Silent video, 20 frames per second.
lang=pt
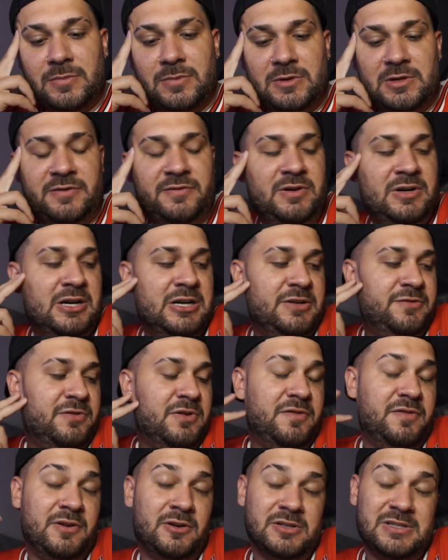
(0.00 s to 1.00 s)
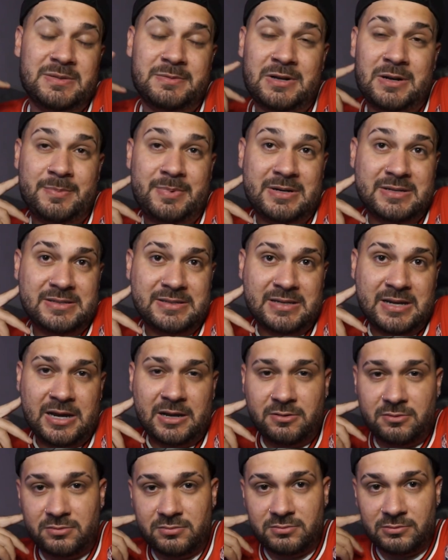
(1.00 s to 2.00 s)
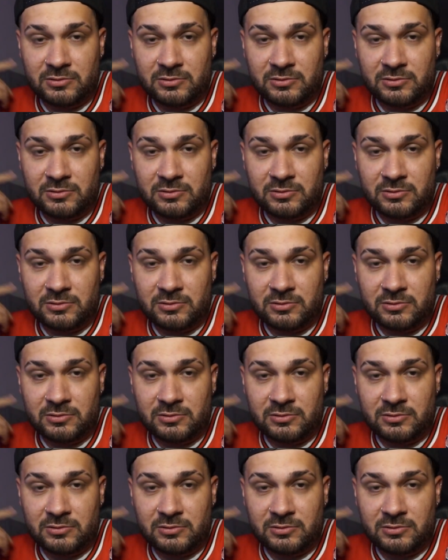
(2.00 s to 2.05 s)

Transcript: na verdade foi final de semana passado,